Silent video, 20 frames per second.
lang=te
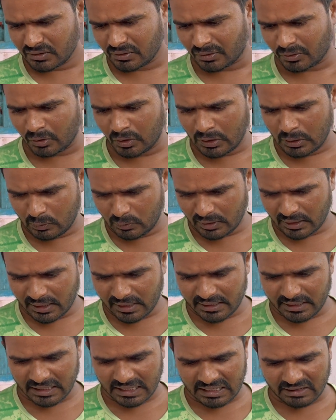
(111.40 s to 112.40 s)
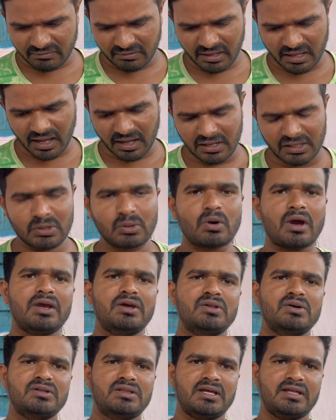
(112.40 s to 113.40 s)
రెండు వేల ఇరవై ఐదు
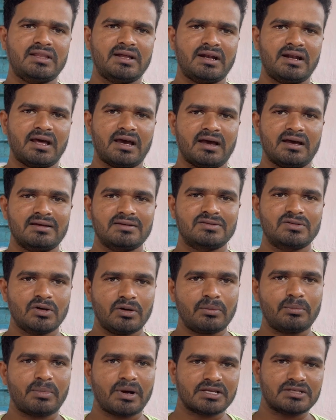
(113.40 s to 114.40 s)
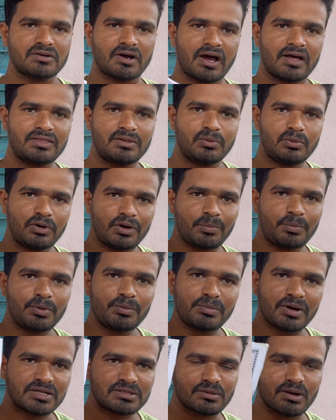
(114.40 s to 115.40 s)
ఐదో తేదీ అంట సో మా స్వాతి ఉన్నప్పుడు
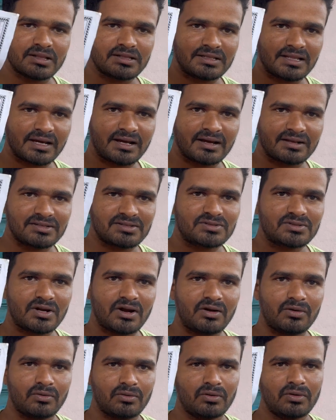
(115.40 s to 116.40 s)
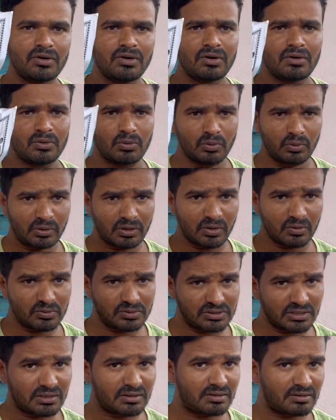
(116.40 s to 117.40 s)
మా స్వాతి దగ్గర తీసుకున్నాడు టూ
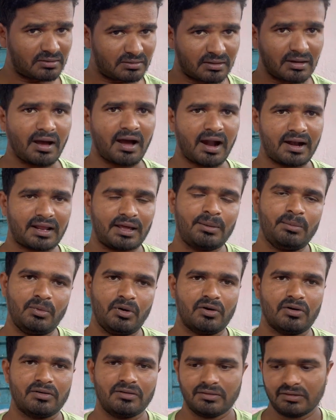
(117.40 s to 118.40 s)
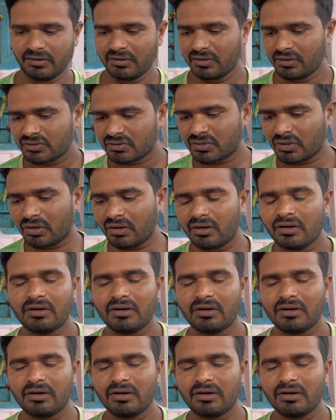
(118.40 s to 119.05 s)
థౌజండ్ ఆ టైంలో సో